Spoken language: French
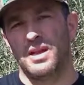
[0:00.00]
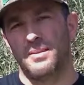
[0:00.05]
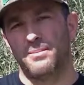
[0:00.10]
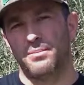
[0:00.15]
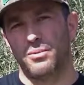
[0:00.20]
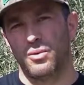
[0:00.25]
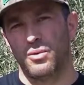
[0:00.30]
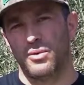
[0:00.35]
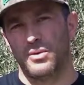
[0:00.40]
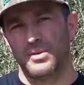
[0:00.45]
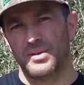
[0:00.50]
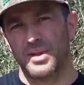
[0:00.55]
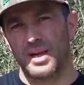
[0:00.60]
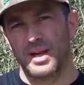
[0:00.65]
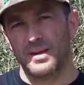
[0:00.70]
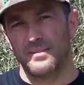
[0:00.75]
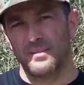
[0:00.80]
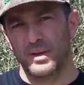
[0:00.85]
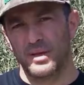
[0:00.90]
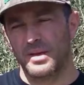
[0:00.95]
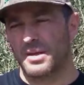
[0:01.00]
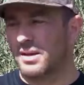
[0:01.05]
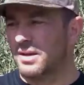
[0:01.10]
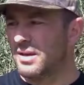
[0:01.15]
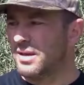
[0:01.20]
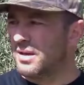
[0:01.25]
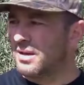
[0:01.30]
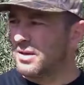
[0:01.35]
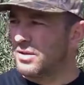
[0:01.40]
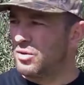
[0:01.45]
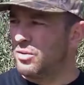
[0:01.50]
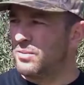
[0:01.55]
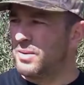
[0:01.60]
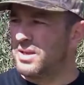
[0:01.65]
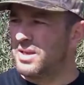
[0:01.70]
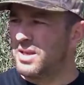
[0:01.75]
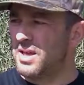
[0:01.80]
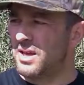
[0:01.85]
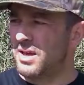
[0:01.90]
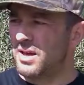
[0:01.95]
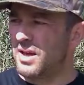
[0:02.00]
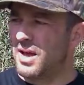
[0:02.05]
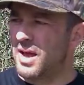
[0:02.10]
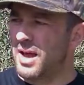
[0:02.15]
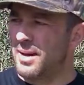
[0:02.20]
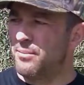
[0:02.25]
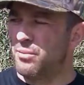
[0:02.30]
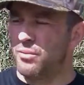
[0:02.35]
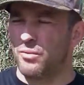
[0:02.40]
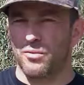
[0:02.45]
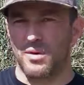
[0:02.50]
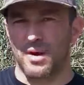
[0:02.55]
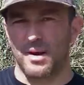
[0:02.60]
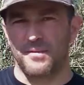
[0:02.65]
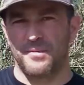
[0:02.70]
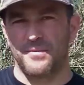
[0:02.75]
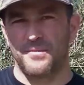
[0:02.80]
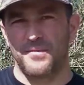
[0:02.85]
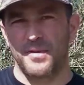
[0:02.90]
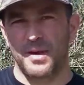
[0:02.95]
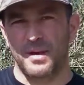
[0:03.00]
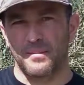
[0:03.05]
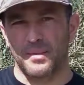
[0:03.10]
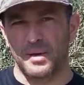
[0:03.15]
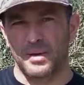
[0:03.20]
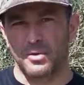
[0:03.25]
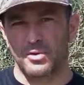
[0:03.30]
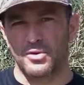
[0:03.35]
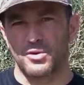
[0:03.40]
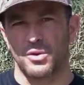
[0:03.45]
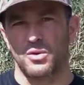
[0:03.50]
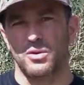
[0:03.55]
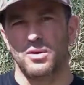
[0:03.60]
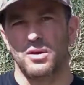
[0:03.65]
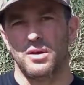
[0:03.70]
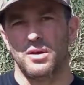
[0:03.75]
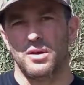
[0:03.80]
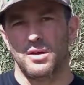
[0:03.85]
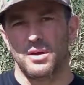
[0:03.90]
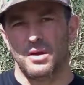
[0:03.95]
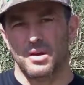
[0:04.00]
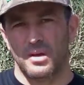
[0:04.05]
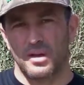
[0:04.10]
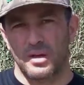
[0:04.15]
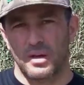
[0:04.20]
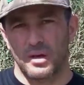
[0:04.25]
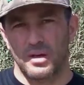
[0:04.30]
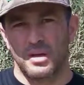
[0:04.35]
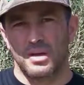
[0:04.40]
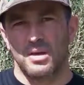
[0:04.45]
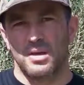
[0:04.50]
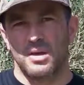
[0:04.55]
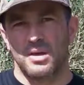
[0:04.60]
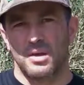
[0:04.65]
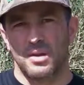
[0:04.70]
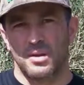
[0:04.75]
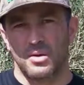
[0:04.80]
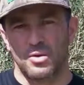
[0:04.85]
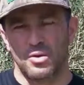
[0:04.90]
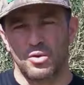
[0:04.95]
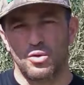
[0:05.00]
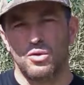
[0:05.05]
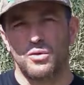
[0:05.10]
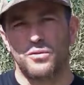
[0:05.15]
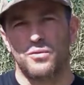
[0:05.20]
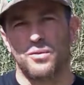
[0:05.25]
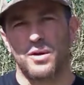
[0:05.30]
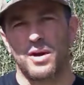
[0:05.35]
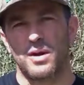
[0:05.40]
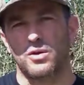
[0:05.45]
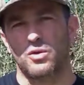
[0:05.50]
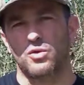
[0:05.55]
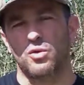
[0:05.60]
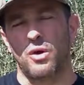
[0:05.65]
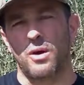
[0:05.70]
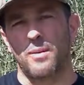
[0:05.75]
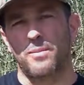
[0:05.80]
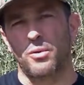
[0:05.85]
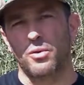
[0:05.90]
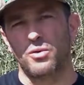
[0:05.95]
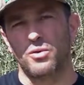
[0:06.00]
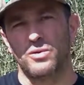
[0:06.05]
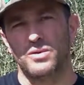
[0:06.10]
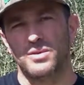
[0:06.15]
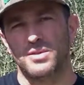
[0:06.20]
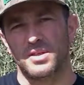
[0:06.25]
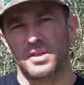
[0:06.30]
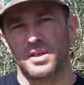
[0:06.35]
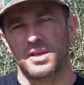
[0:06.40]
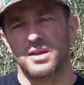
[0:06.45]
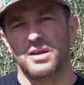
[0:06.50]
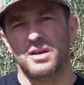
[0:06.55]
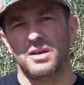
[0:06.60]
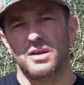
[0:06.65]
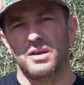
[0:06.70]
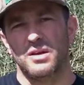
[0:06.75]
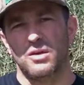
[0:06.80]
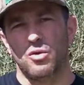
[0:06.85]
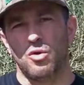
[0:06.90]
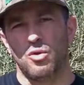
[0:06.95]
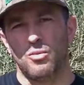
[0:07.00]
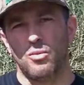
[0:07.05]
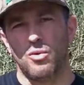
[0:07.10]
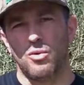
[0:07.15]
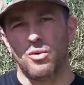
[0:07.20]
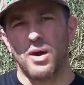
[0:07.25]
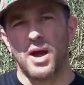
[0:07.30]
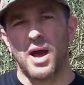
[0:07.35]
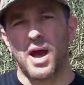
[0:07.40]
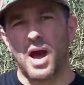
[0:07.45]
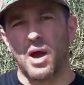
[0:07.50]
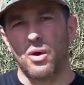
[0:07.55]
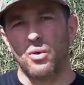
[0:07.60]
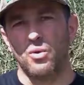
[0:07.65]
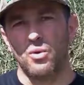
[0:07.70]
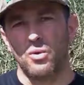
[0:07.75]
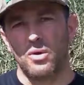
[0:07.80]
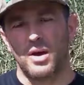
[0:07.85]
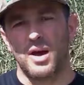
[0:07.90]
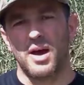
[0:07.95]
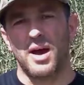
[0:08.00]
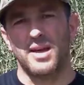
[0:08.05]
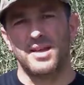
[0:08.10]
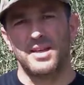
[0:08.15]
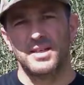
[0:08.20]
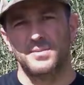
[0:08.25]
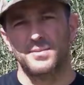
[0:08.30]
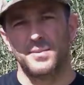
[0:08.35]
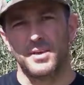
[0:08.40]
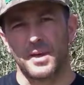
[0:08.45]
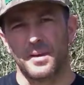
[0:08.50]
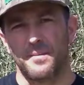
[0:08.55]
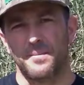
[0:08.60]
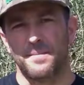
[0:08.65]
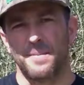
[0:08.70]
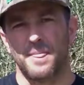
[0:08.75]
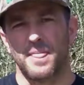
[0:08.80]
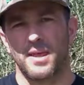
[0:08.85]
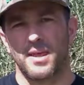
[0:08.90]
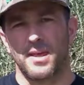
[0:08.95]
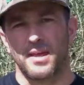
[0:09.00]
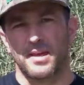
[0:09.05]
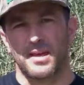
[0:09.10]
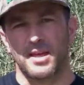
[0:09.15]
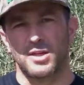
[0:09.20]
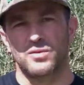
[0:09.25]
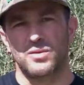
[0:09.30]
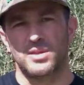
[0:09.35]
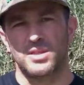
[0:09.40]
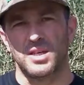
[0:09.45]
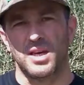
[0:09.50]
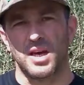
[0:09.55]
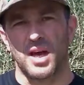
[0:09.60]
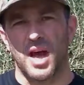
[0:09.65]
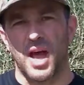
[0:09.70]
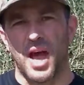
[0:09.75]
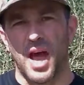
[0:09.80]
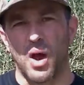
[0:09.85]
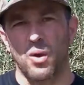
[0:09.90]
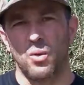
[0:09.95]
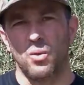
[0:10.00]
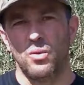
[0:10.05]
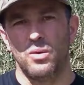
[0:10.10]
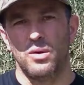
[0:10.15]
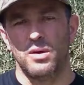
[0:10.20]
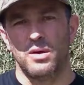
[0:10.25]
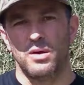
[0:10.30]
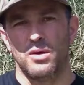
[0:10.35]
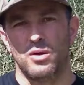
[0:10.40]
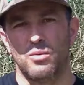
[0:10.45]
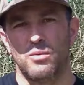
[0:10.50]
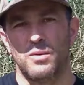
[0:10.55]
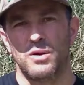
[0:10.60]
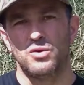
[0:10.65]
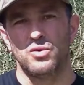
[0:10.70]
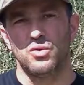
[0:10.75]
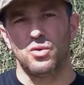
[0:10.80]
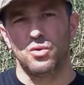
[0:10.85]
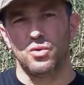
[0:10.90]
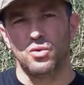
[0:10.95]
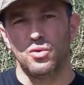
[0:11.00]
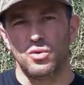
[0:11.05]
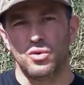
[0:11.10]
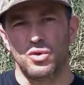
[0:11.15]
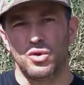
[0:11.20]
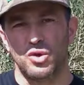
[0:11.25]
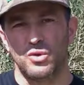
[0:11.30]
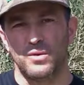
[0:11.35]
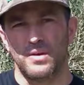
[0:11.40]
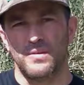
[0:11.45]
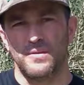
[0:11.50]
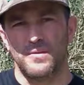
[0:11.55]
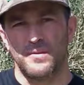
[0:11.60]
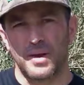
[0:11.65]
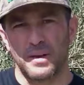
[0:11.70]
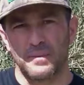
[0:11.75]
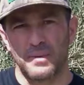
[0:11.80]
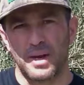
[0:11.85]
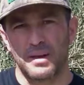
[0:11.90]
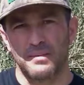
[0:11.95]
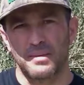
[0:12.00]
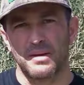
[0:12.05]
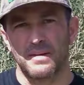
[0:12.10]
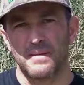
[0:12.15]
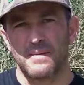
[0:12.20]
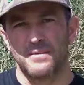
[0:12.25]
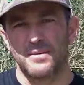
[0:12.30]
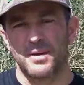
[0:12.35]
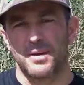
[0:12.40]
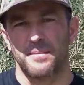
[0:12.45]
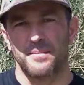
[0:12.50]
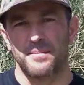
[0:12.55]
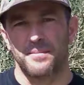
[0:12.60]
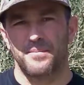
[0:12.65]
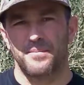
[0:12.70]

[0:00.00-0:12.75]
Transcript: la peau dans la main de manière à pouvoir fermer le son une fois qu'on aura prononcé le mot aou en aspirant. Quand je veux dire aou, au moment du ou, je vais fermer la main en même temps.